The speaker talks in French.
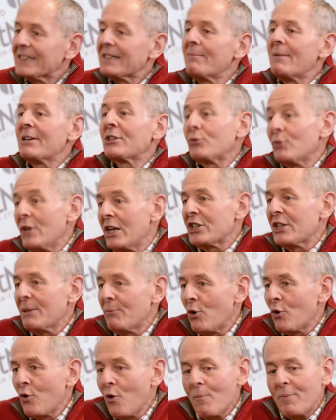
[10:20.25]
Ça m'a soulagé
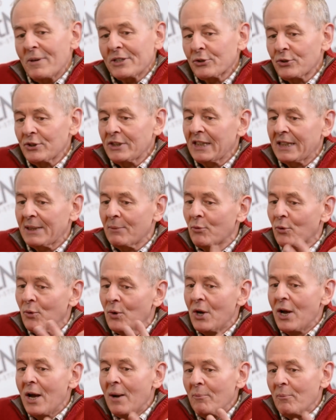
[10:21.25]
beaucoup parce que c'était mon,
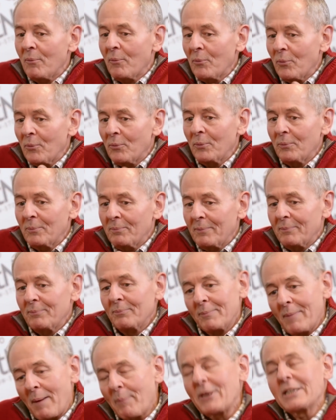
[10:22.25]

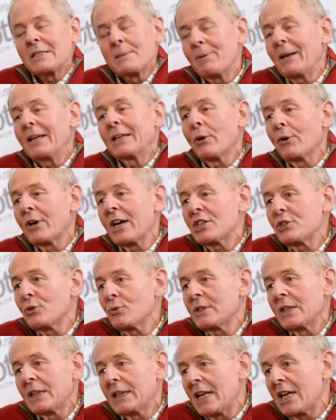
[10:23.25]
ma principale interrogation,
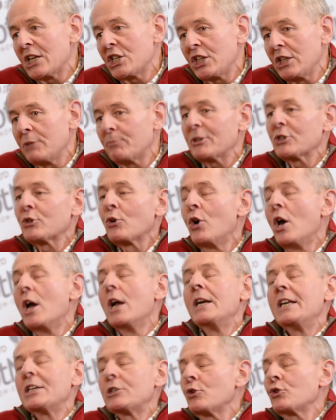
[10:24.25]
c'était la Chine, parce que
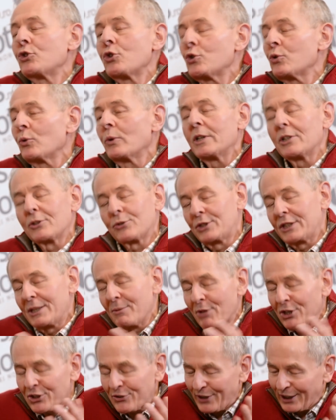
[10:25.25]
les autres se sont,
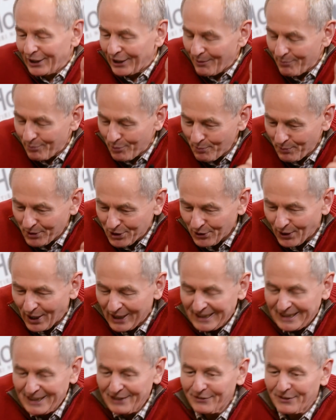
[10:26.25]
excusez-moi, je vais être un peu
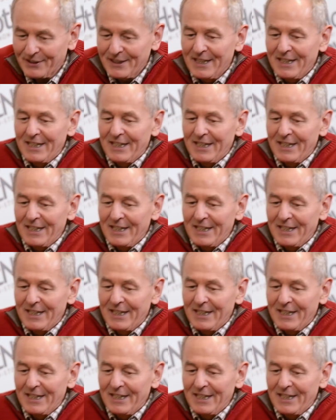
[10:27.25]
péjoratif,